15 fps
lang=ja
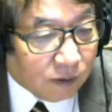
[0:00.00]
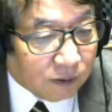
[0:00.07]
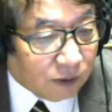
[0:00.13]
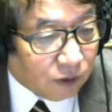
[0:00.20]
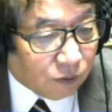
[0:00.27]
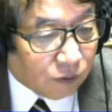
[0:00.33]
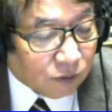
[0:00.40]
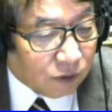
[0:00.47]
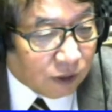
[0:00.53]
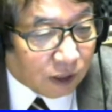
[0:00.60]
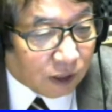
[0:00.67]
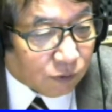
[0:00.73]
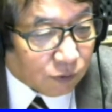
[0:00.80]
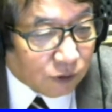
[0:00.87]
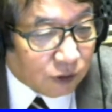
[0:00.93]
日本で
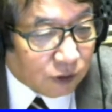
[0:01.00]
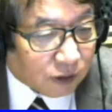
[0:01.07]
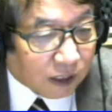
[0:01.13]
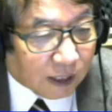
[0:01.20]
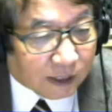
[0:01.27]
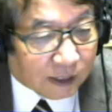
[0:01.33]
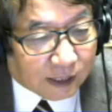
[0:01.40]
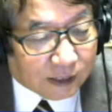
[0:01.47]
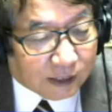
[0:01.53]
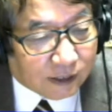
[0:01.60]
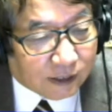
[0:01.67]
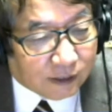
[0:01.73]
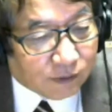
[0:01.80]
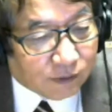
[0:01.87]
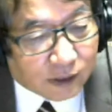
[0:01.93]
このイースターが
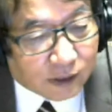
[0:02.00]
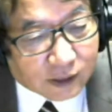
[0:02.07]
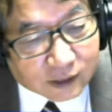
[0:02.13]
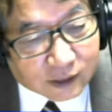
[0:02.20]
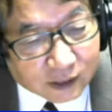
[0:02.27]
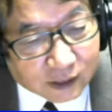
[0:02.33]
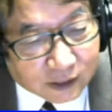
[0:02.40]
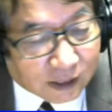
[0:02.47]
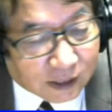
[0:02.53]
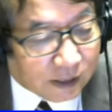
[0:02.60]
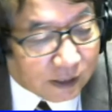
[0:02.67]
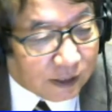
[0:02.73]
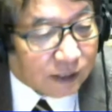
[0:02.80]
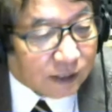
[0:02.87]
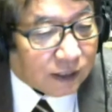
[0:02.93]
大々にで
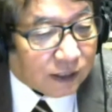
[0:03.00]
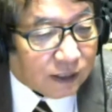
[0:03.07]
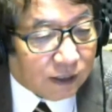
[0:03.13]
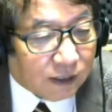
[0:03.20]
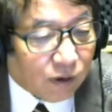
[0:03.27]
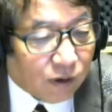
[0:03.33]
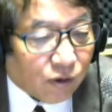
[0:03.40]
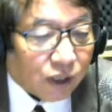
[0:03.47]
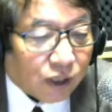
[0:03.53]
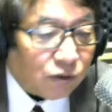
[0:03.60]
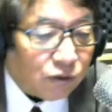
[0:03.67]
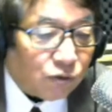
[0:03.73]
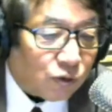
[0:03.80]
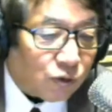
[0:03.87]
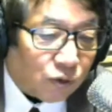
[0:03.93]
大々的に祝われ
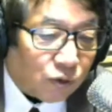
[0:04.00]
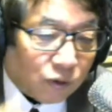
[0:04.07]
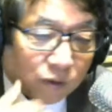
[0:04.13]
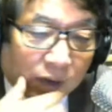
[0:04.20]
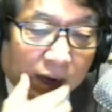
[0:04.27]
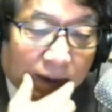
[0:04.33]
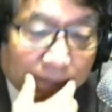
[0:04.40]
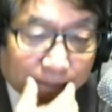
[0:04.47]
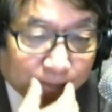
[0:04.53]
るっていうことは